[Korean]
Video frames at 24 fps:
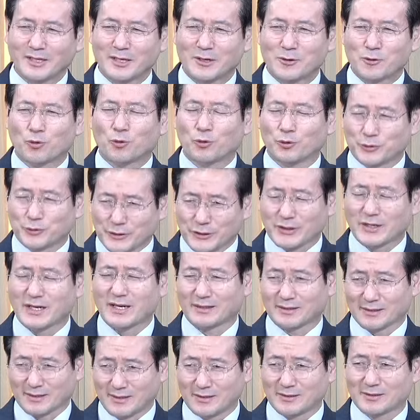
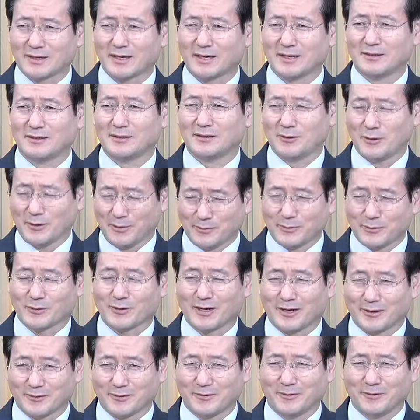온전한 건강을
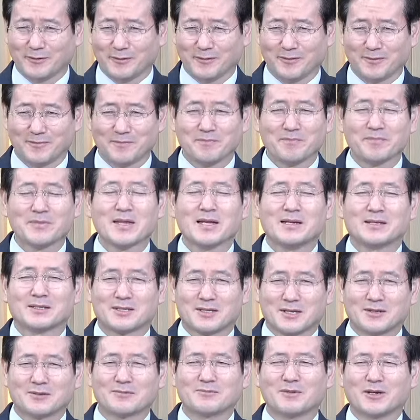회복하고
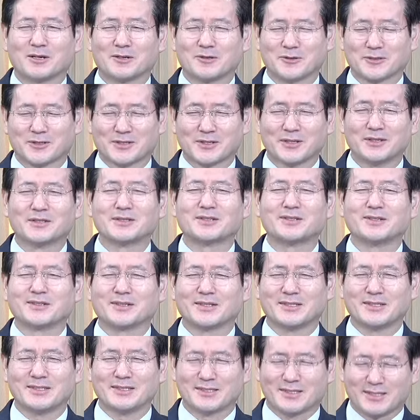정말로
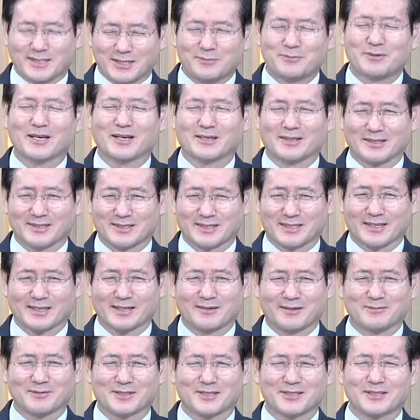성령이 지배하는
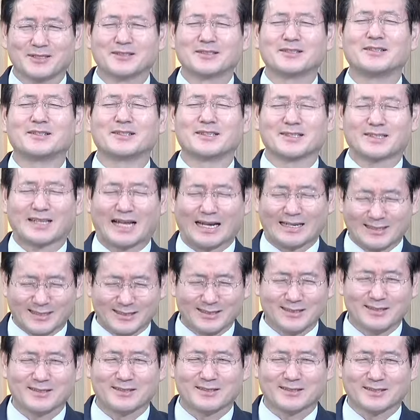사람, 성령이
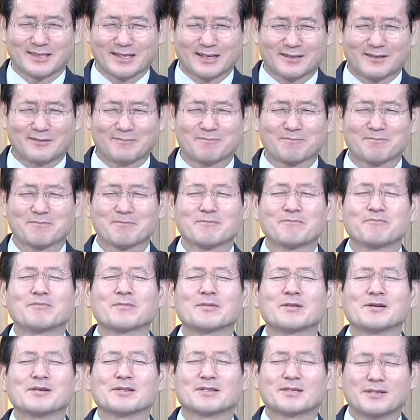다스리는 사람,
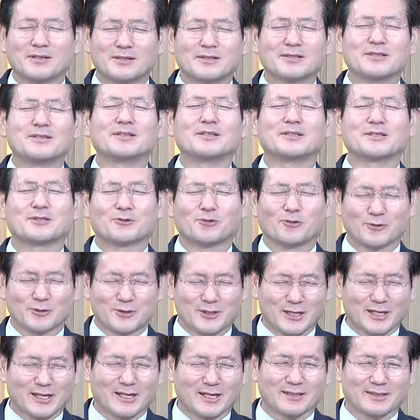성령이
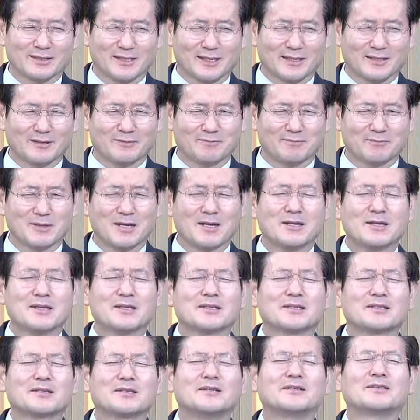통치하는 사람,
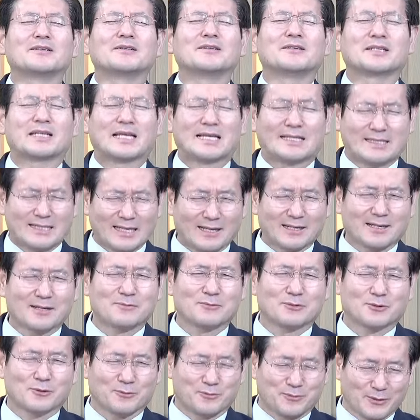성령의
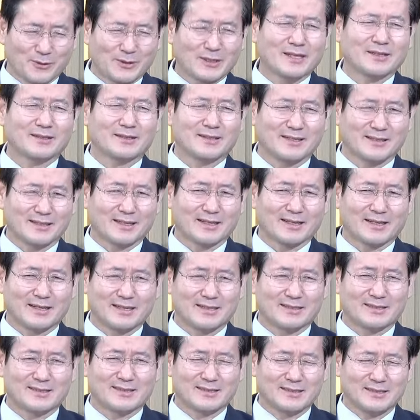사람으로 변화될
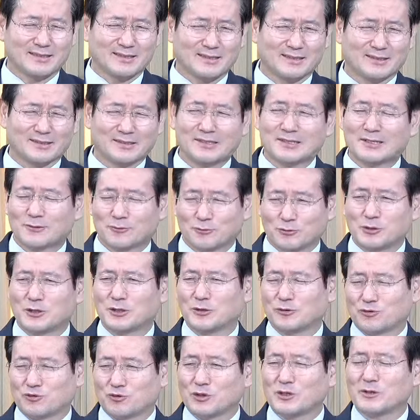때까지
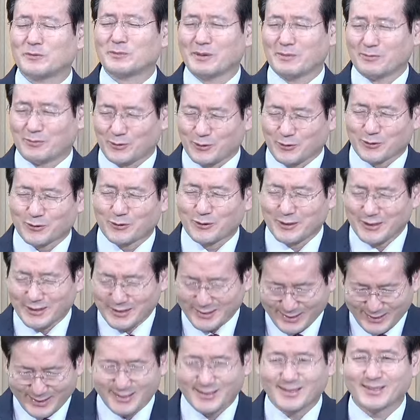우리는 주님의
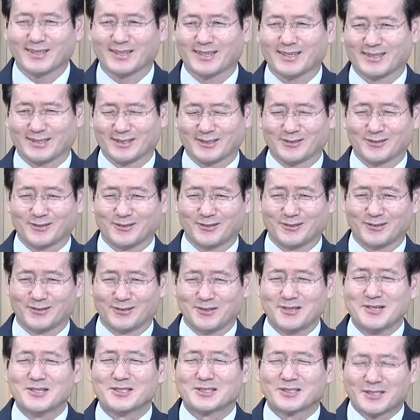목소리를 들어야 되고
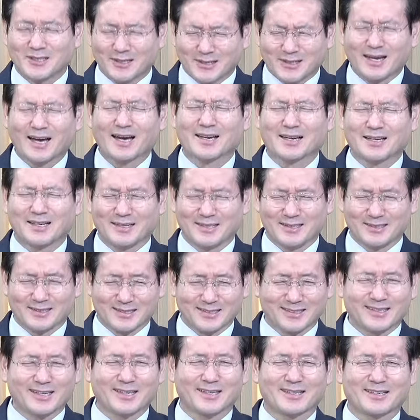더 가까이
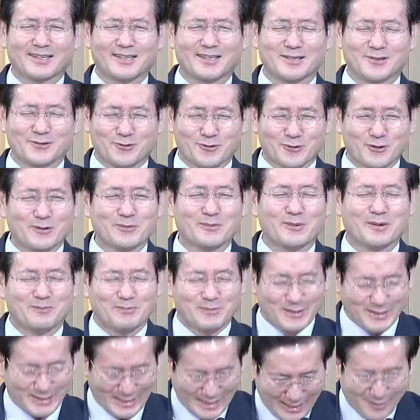더 가까이 주님
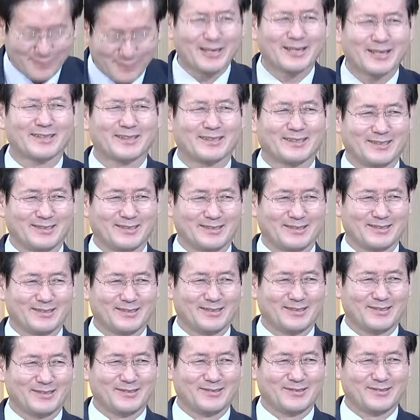앞에 나와야 되는
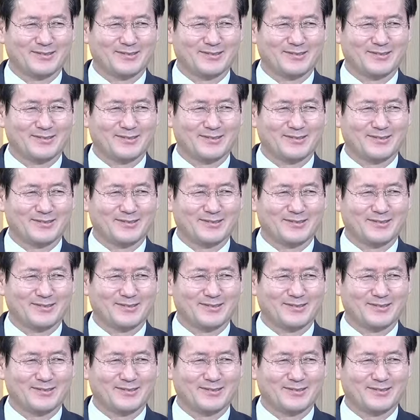거예요.